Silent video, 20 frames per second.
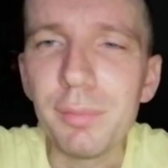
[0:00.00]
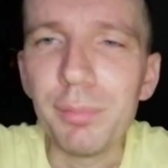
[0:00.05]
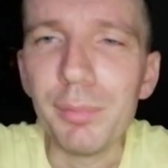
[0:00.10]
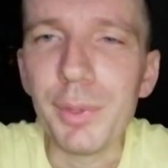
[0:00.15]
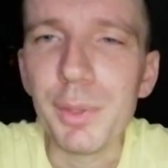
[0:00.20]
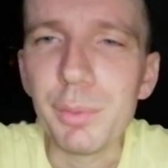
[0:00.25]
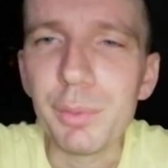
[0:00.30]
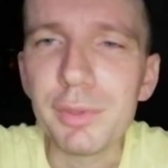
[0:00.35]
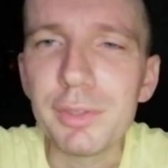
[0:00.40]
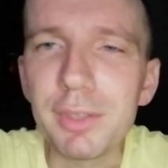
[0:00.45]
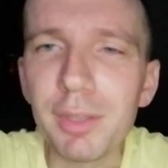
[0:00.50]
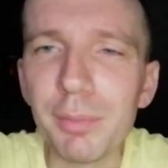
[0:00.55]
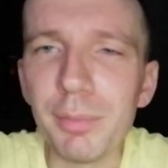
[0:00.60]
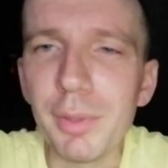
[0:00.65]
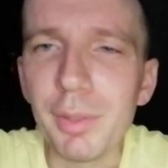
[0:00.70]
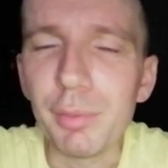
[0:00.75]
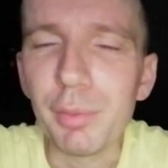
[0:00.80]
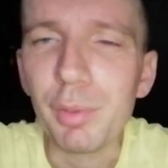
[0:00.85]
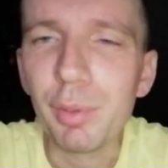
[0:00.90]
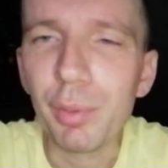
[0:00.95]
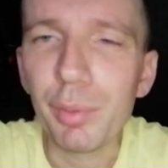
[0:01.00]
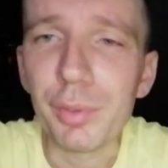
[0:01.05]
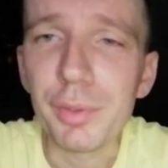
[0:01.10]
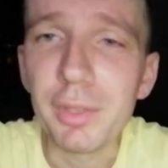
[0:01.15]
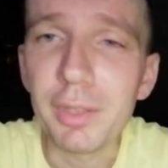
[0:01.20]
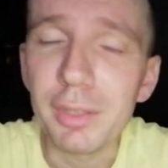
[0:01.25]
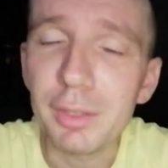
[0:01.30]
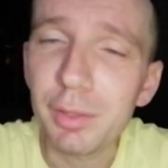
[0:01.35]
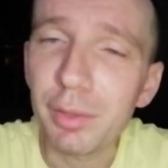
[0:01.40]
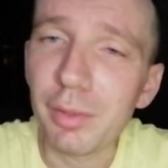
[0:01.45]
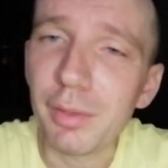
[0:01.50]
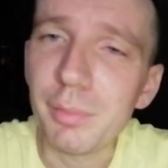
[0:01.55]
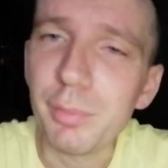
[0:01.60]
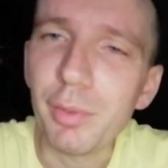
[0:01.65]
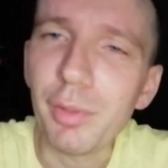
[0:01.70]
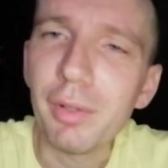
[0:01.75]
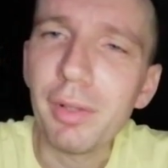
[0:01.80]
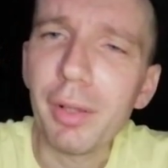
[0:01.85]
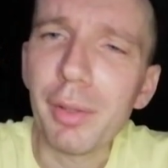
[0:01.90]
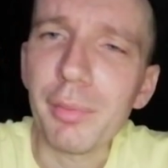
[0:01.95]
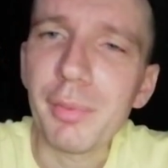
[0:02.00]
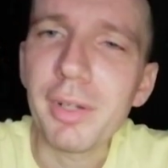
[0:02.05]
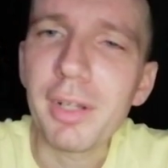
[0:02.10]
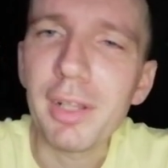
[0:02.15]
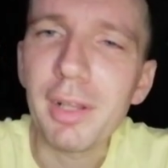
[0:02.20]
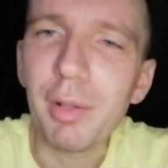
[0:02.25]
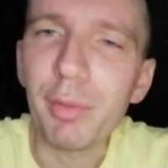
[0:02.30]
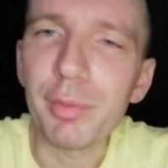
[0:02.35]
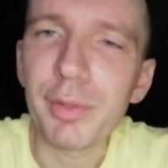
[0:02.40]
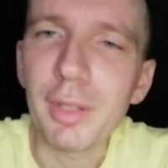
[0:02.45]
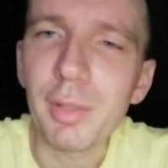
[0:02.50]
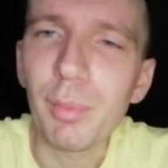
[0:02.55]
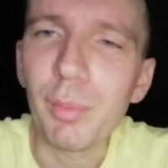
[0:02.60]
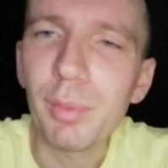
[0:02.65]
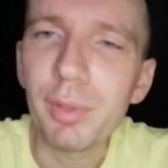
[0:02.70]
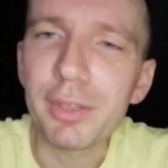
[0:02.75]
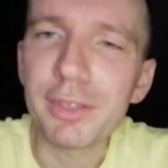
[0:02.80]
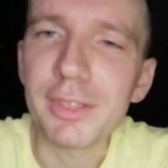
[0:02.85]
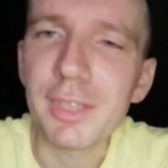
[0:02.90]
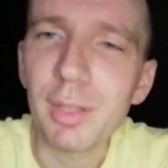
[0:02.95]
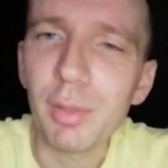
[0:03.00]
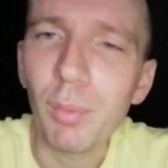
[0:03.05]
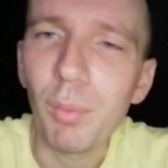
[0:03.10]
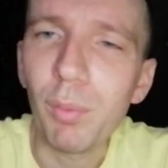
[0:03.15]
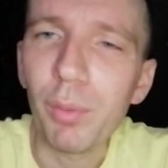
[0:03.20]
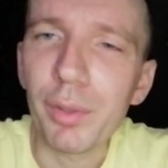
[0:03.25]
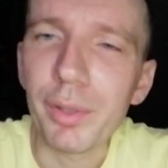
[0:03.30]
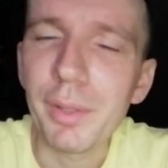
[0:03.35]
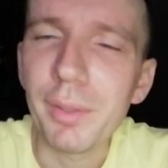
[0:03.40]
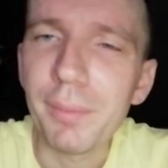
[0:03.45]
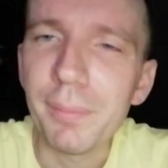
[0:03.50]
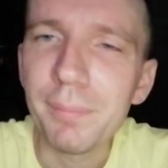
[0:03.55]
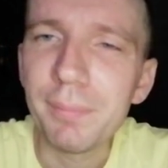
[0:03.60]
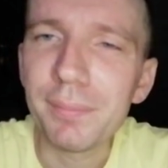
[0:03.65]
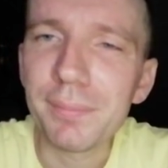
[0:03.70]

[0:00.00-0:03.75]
бьют себя в груди, что, маловато Аватов такой-сякой,